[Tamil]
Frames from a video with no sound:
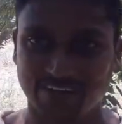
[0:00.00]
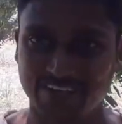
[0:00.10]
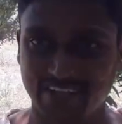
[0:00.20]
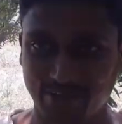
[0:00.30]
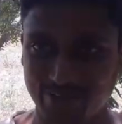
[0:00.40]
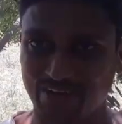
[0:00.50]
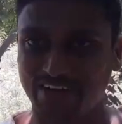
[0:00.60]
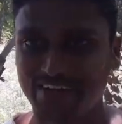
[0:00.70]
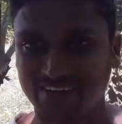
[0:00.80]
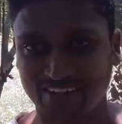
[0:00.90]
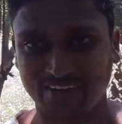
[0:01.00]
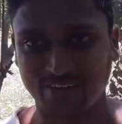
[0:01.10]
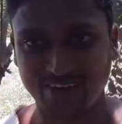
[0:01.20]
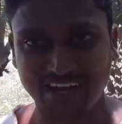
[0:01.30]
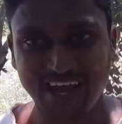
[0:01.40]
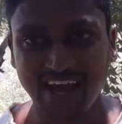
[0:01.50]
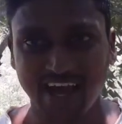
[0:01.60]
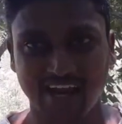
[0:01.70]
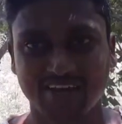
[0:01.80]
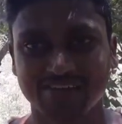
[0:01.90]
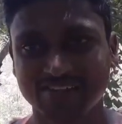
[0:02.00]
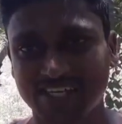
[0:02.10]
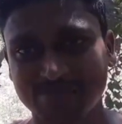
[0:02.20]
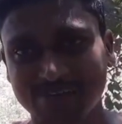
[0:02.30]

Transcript: ஓகே தேங்க்யூ அப்படின்ட்டு வந்துடுறோம் ஆனால் விவசாய